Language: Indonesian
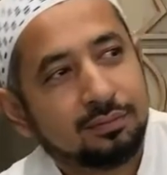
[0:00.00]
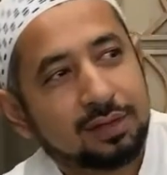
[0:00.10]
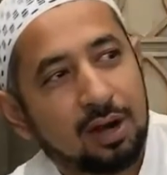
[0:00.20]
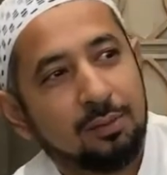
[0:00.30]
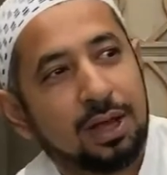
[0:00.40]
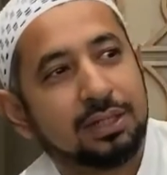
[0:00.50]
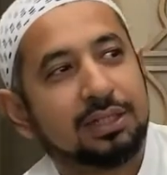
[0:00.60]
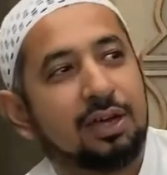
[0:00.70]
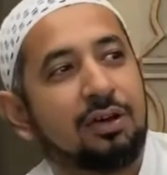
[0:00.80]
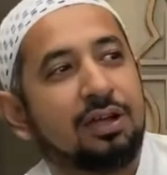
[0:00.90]
Kalau bahasa
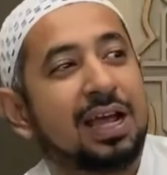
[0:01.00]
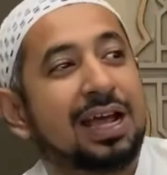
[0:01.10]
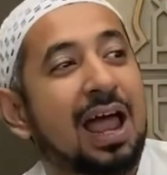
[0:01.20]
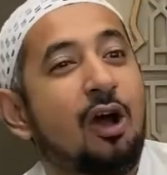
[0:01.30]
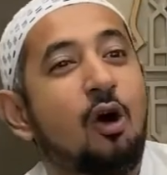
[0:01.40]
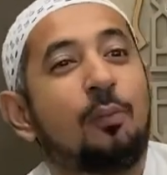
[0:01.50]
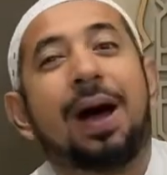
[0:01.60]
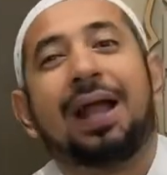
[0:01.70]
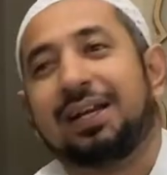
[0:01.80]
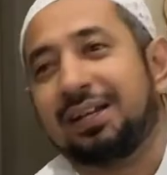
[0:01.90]
Jawanya
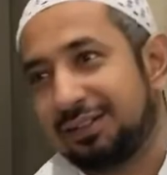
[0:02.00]
kelangopan.